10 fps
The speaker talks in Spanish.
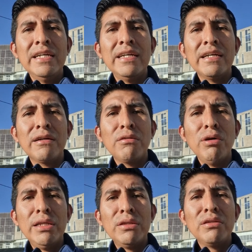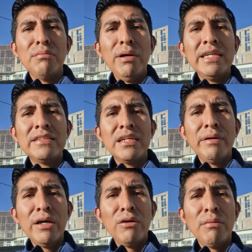eh, cuanto más
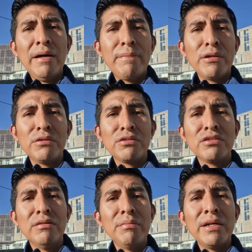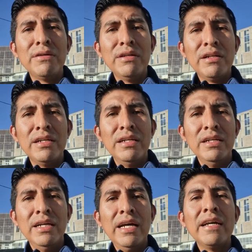trabajo, más producción, mejor,
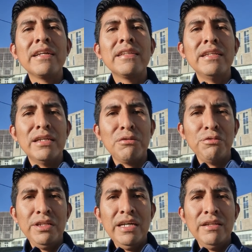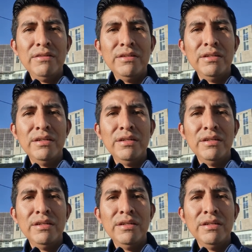hay que tener cuidado.